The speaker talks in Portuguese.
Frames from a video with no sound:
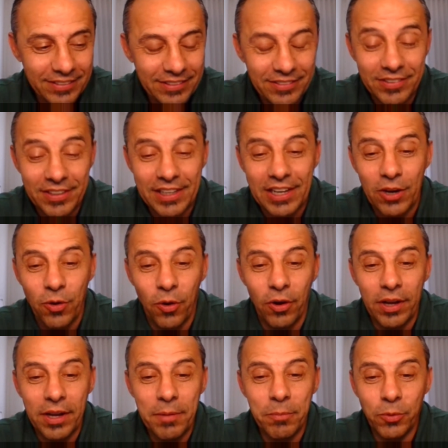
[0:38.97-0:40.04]
Tive que
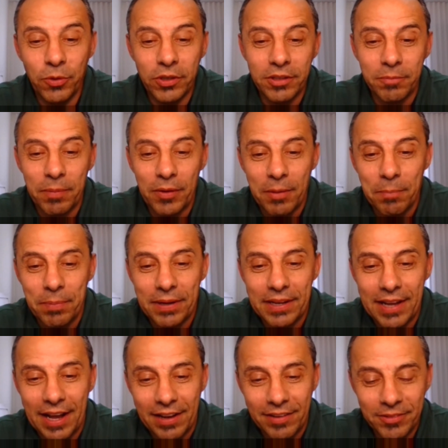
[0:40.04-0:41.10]
correr muito.
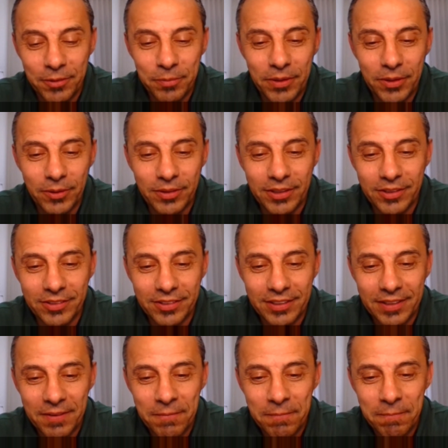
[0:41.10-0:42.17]
Aprontava muito, hein?
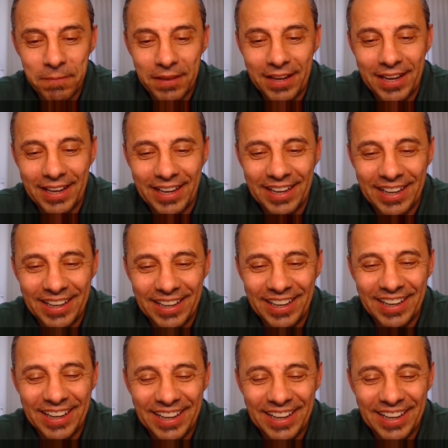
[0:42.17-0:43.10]
Aprontava altas confusões.